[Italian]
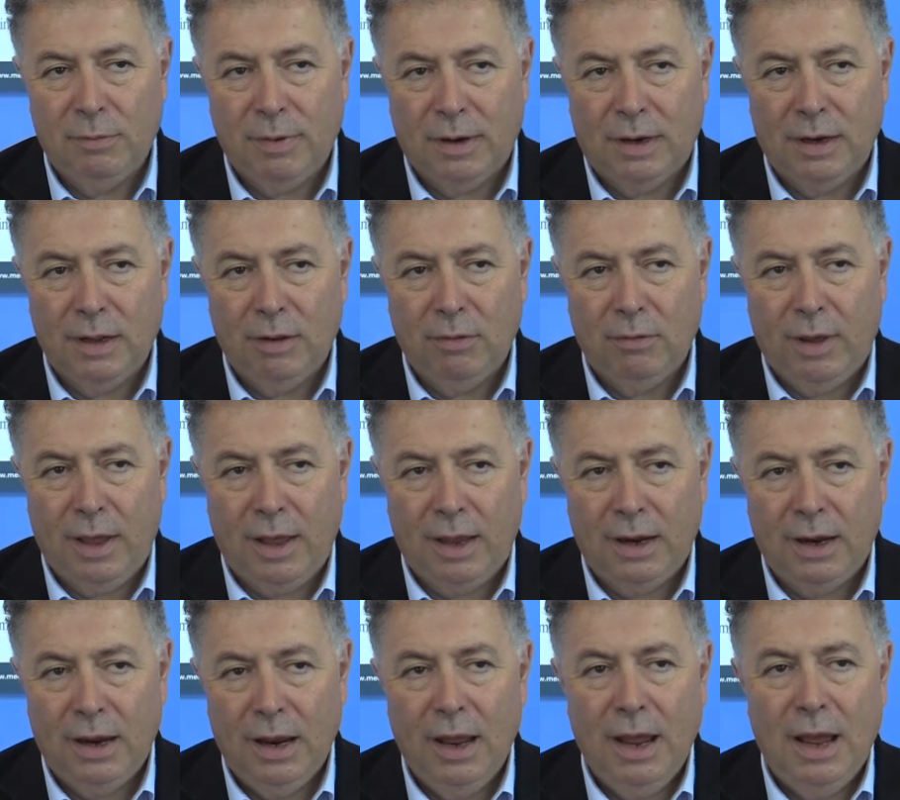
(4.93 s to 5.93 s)

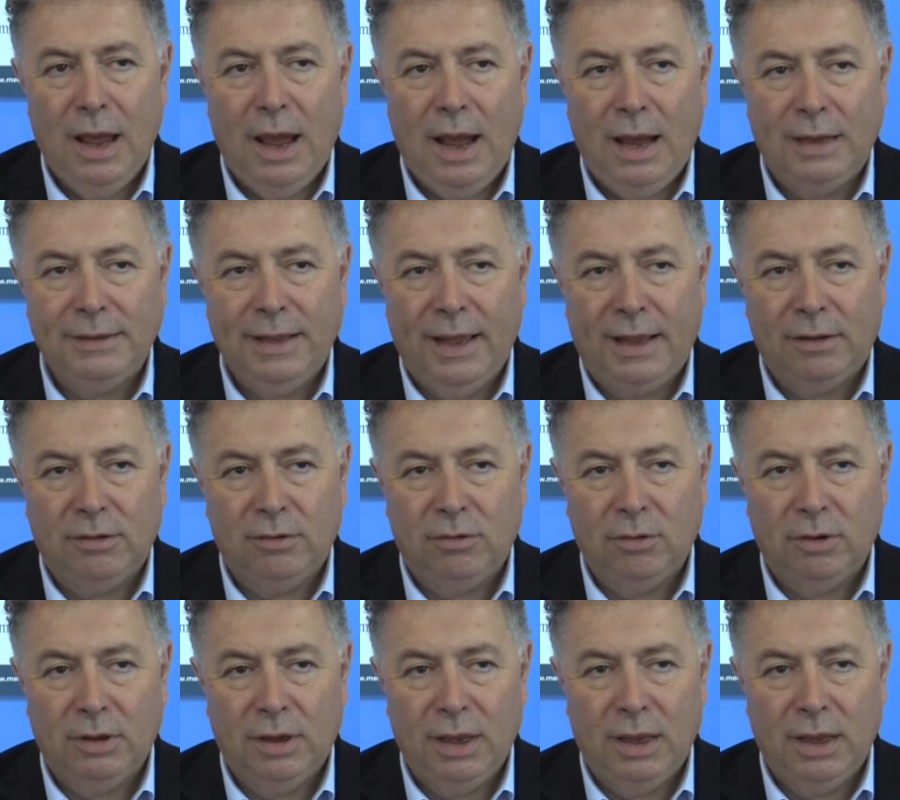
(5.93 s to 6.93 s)
Berlinguer ha
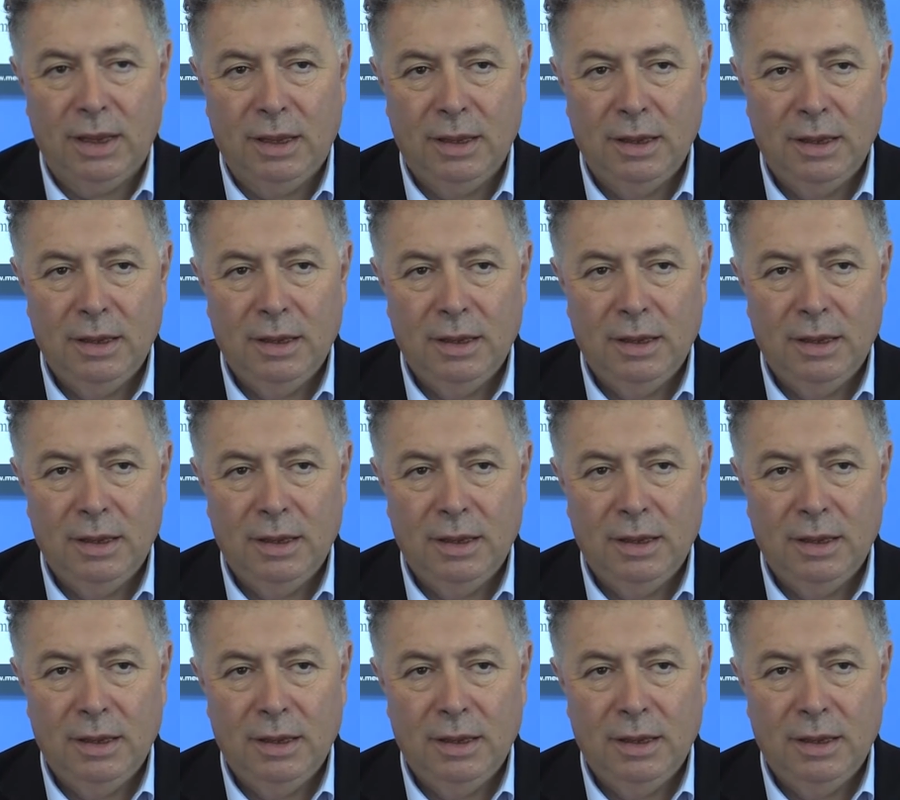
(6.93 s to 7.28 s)
detto che